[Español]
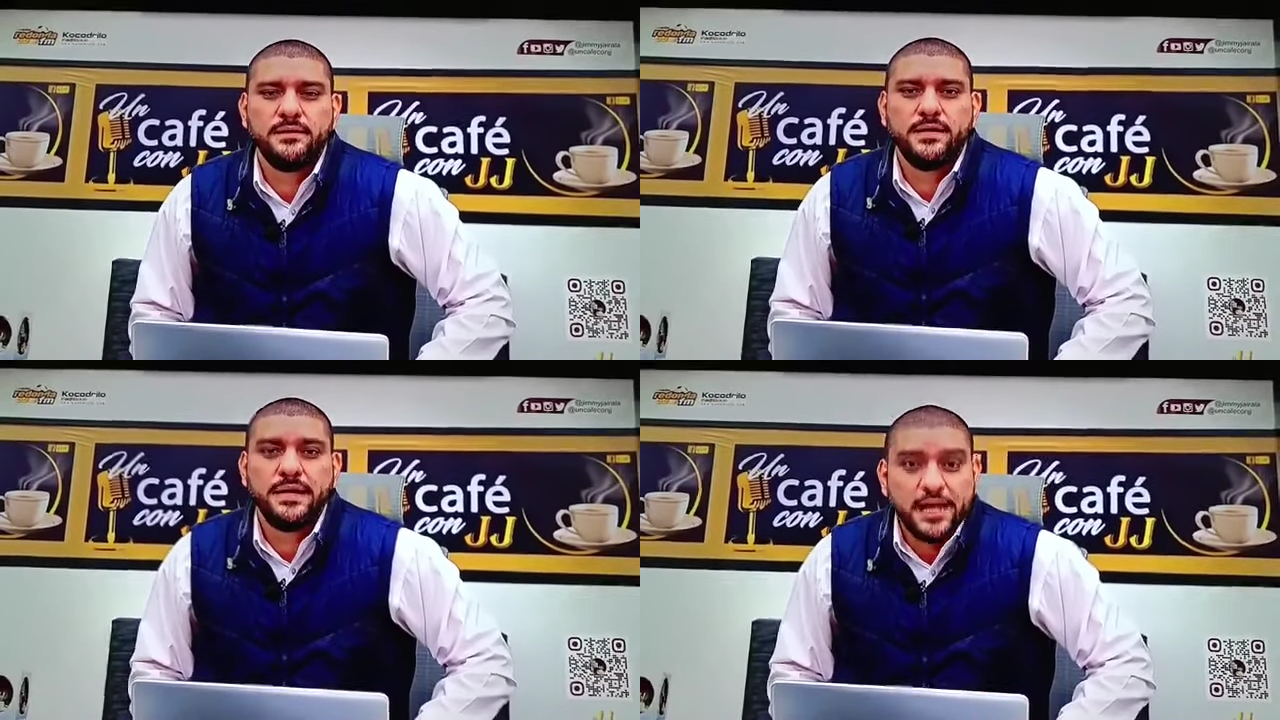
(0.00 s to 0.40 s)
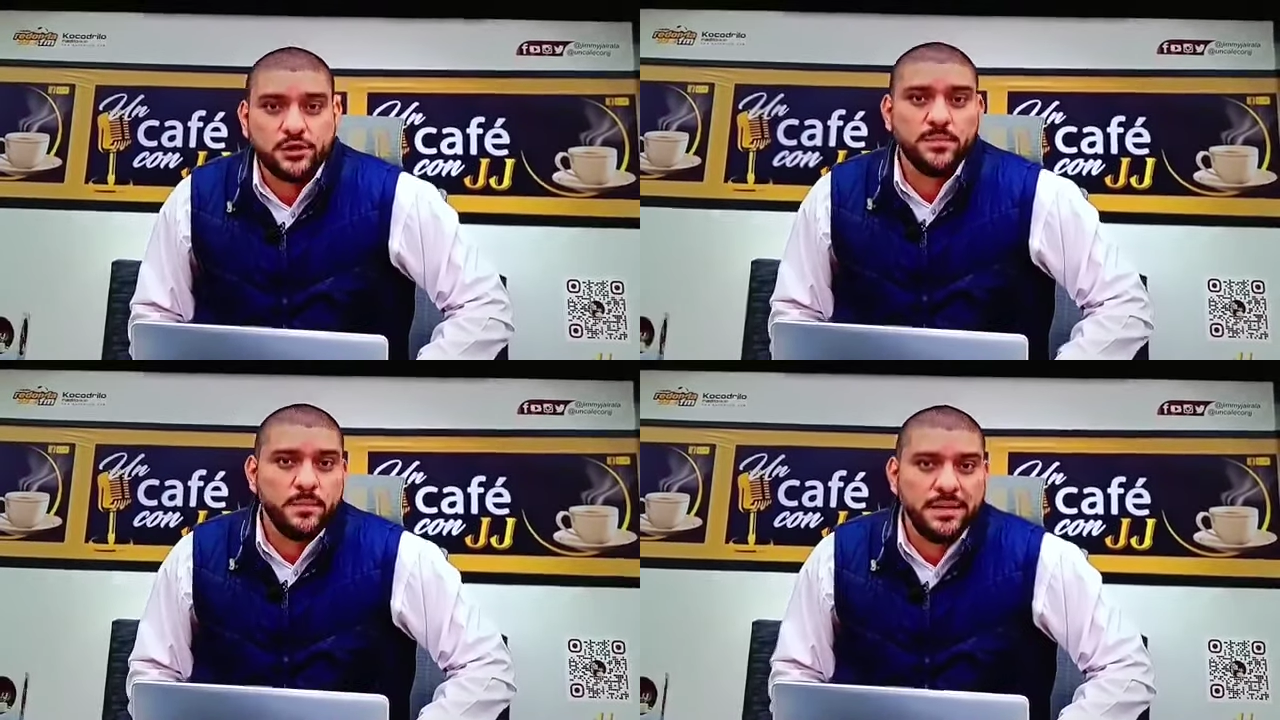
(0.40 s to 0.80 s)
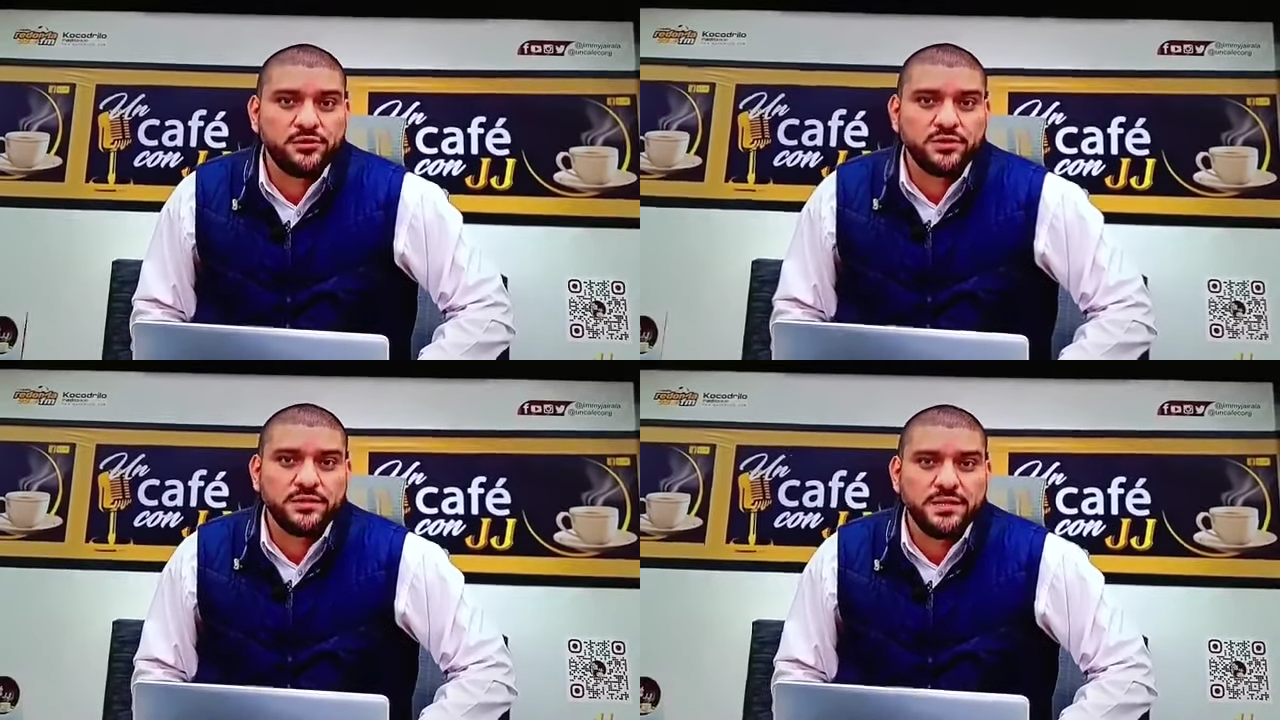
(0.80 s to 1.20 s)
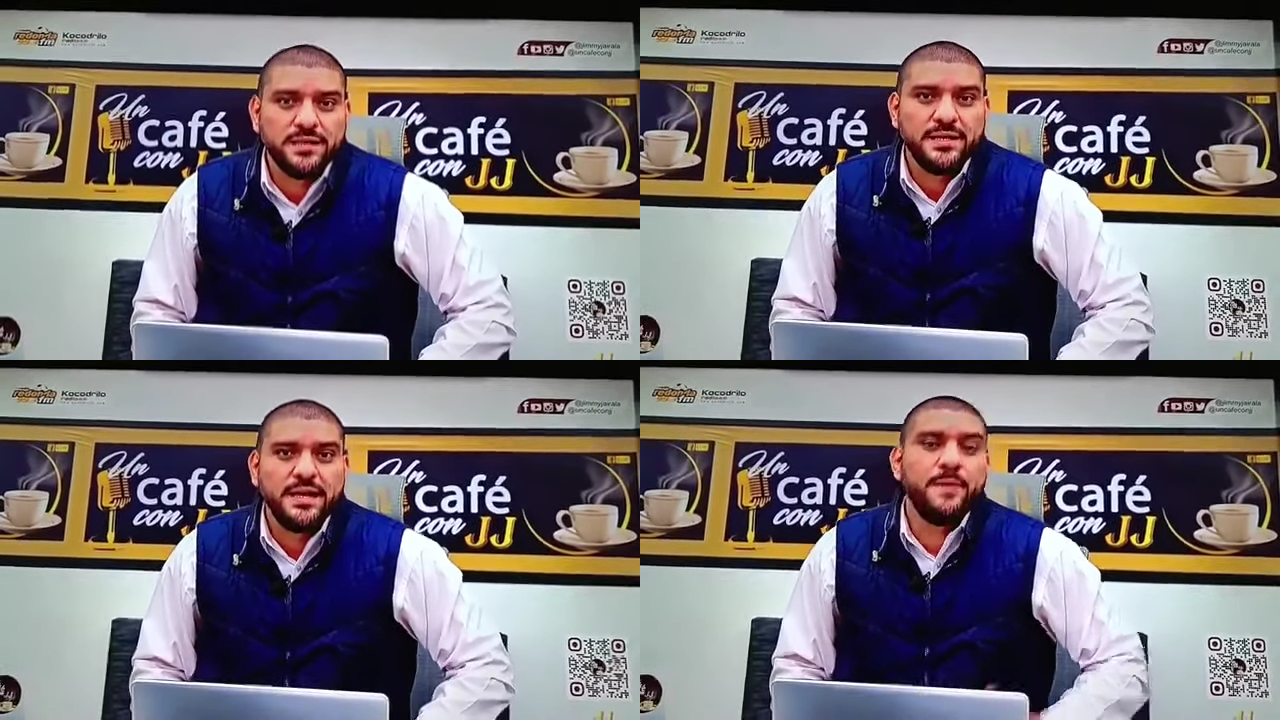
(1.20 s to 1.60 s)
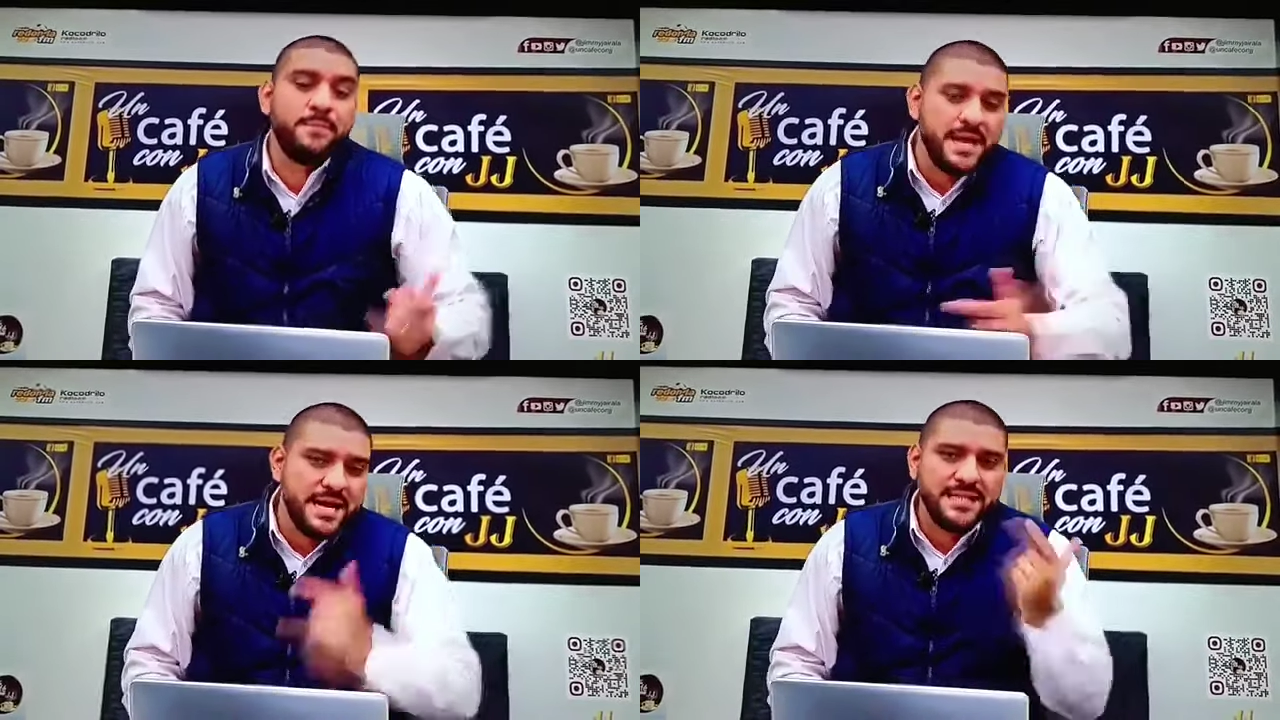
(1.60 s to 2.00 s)
En estos momentos, el
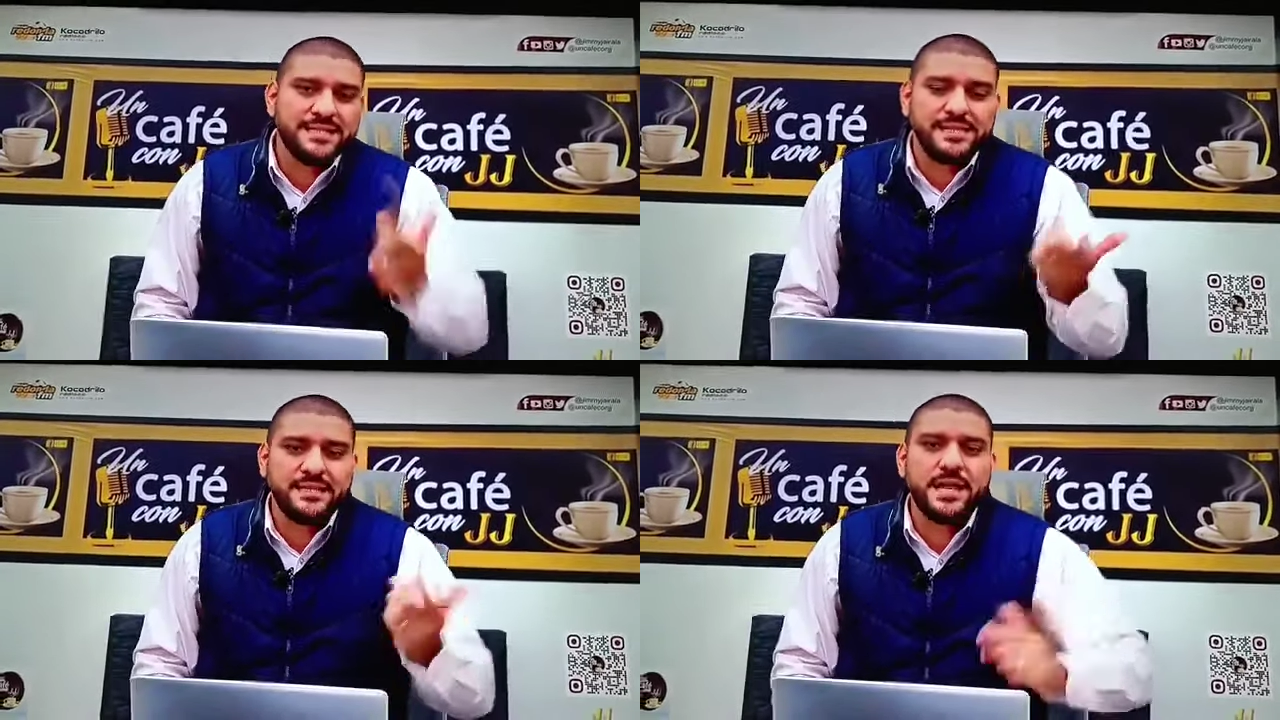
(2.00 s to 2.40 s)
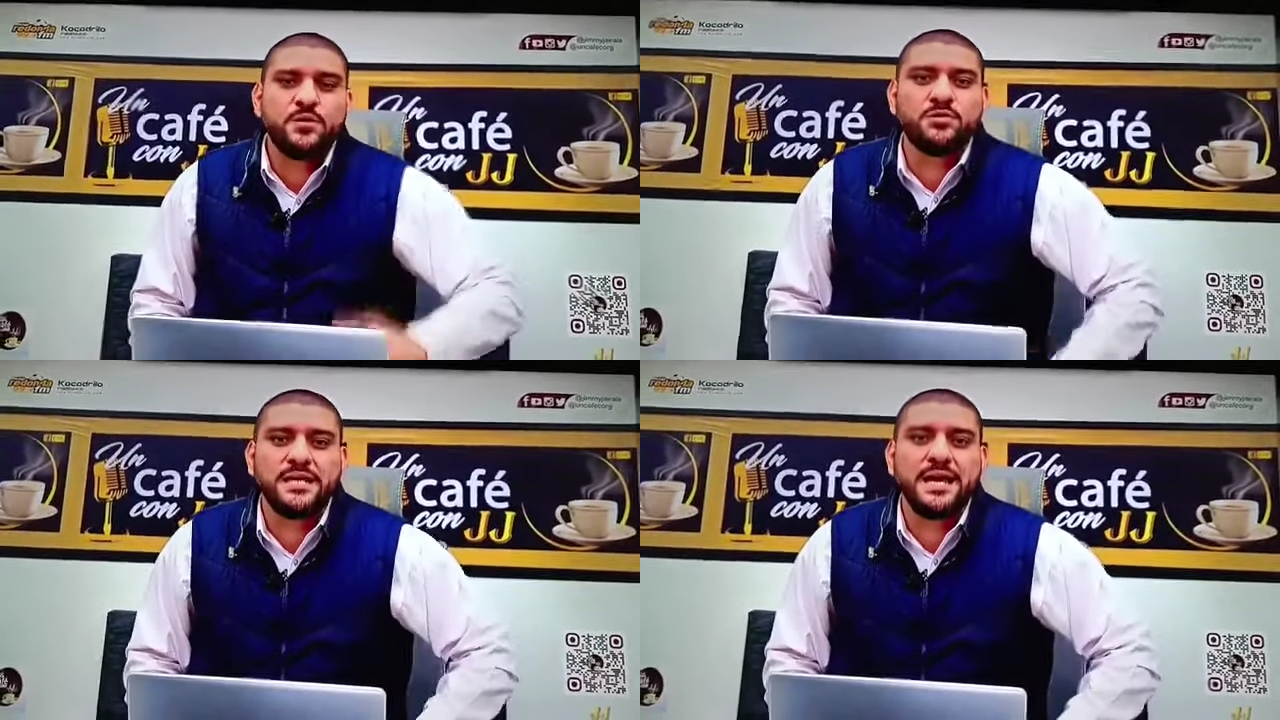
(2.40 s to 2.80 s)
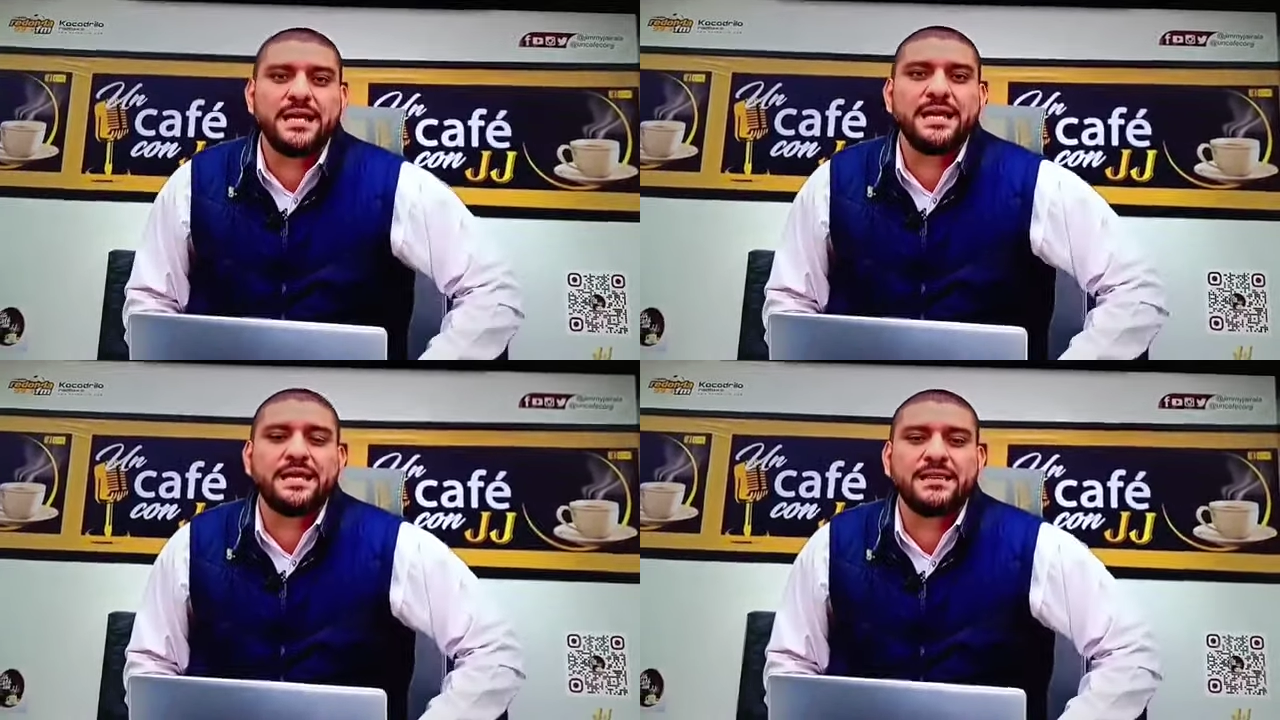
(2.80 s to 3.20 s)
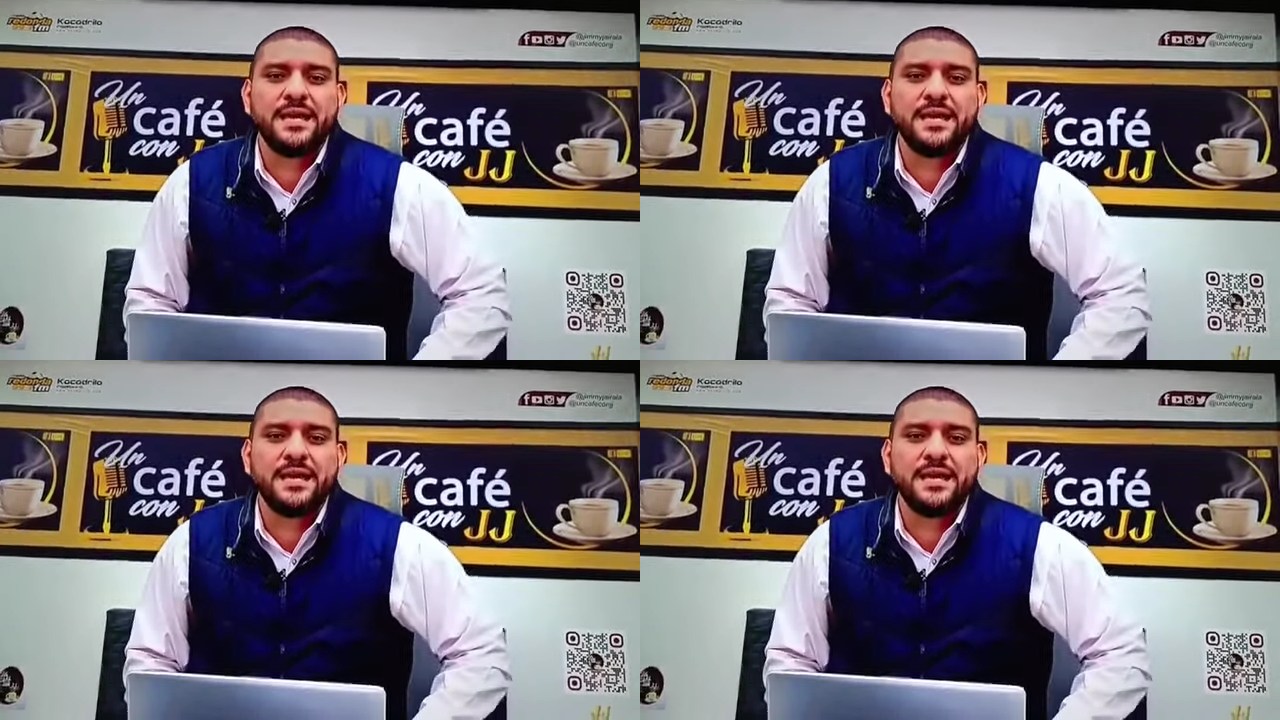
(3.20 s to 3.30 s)
país necesita escuchar a quien está